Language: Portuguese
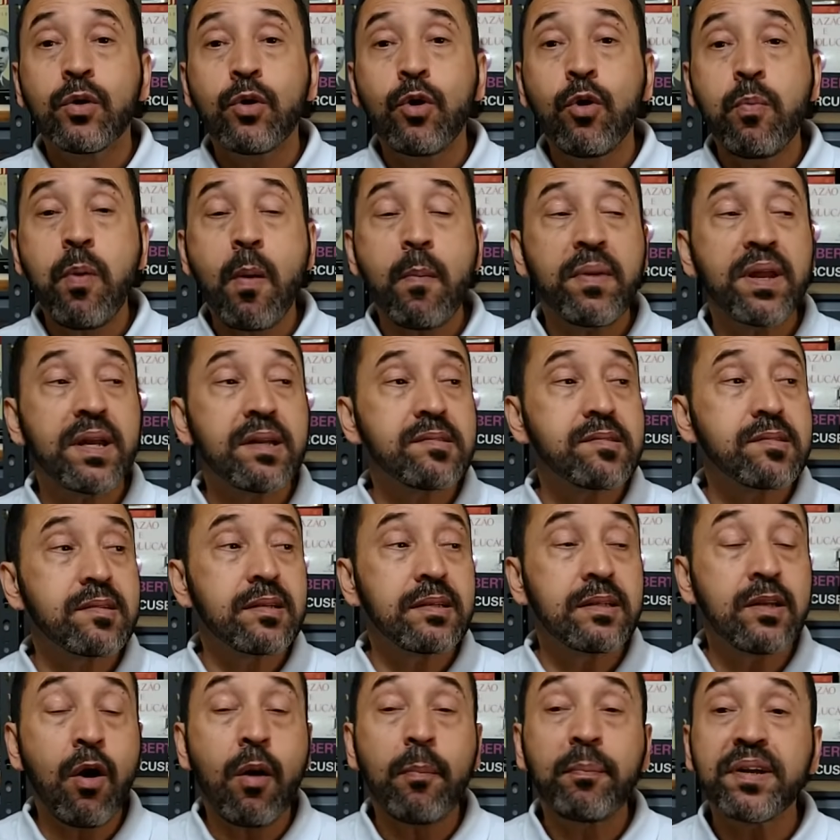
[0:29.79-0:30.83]
o Palmeiras
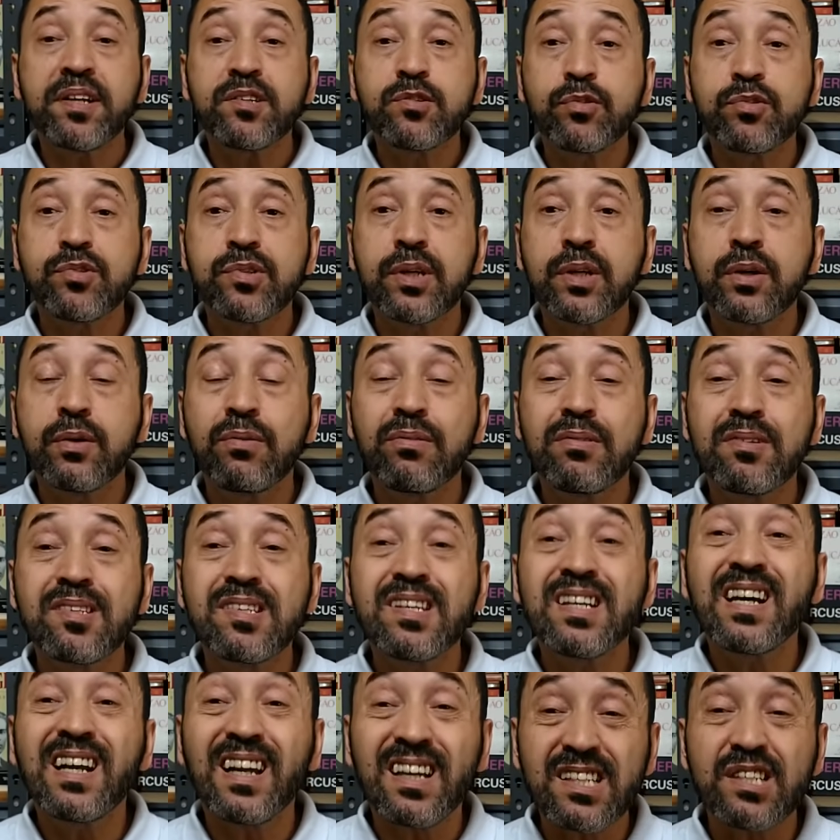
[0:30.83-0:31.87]
não apenas conseguiu
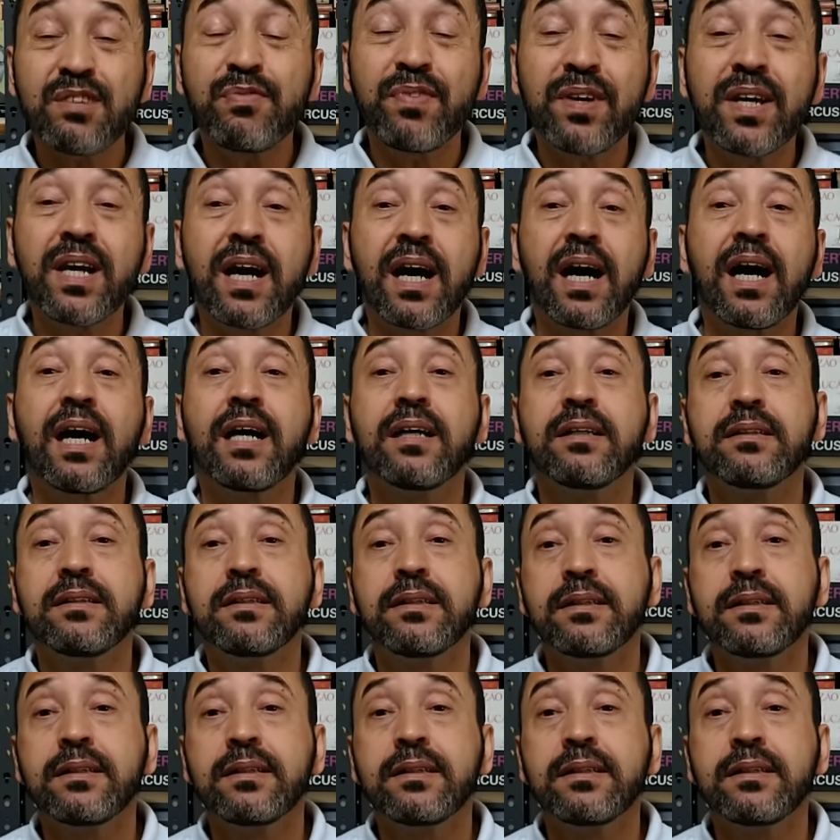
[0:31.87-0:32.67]
se classificar,